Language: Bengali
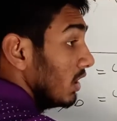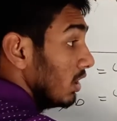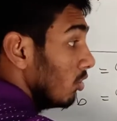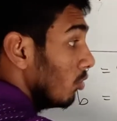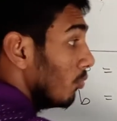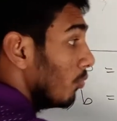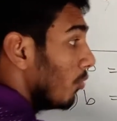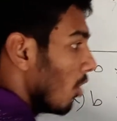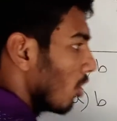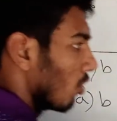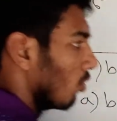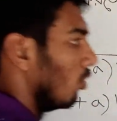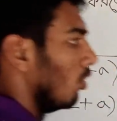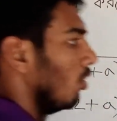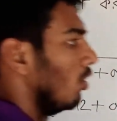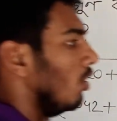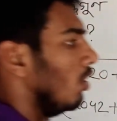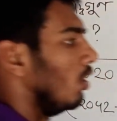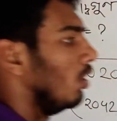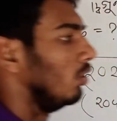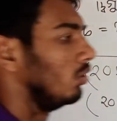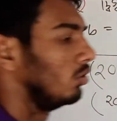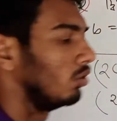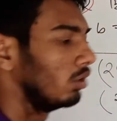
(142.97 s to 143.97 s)
যেহেতু বড়
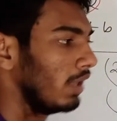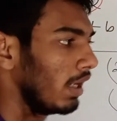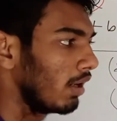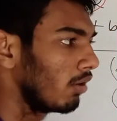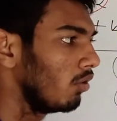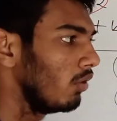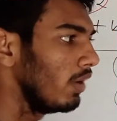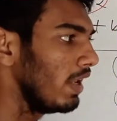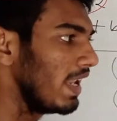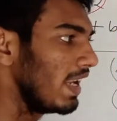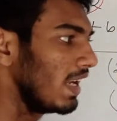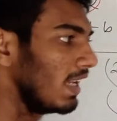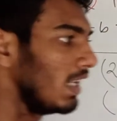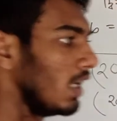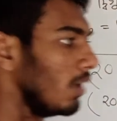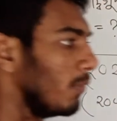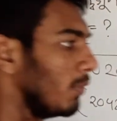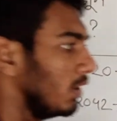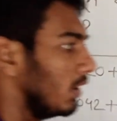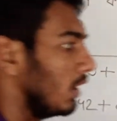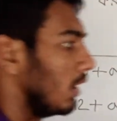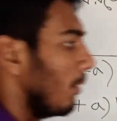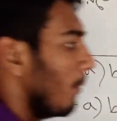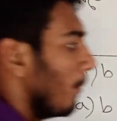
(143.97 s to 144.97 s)
তো দেখো এখানে
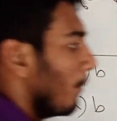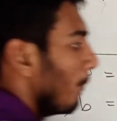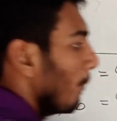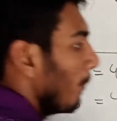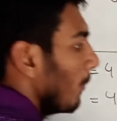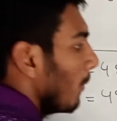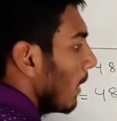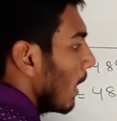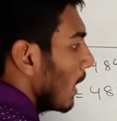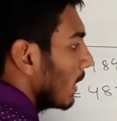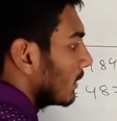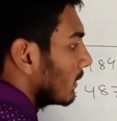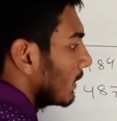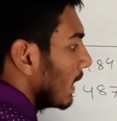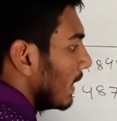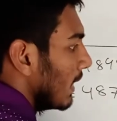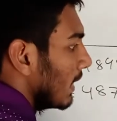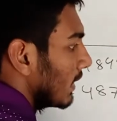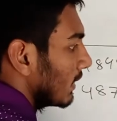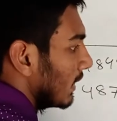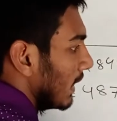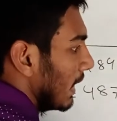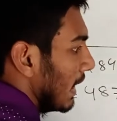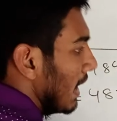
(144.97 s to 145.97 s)
আমাদের প্লাস সাইন
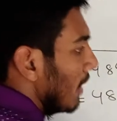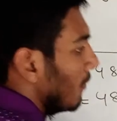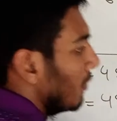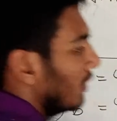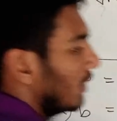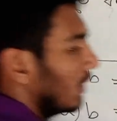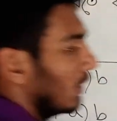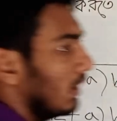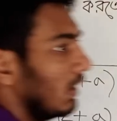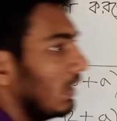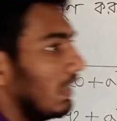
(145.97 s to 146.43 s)
আছে এবির সাথে